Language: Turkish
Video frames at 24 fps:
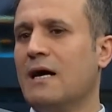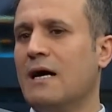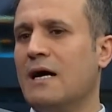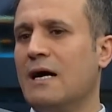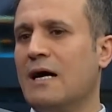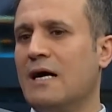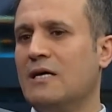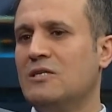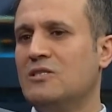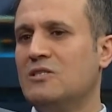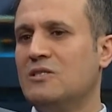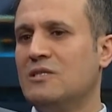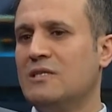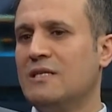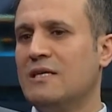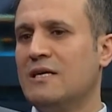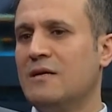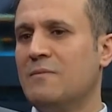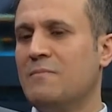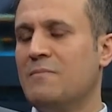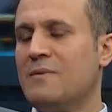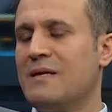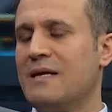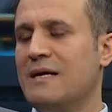
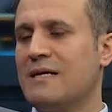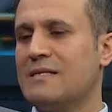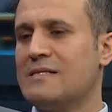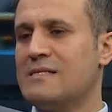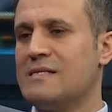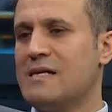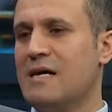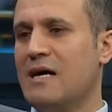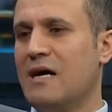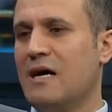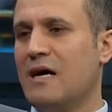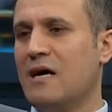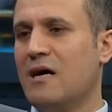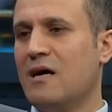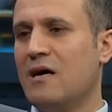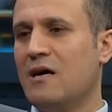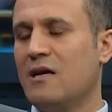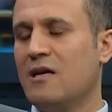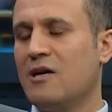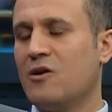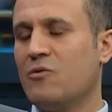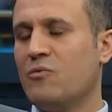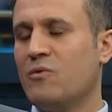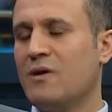aşıları biraz daha
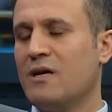ağırlık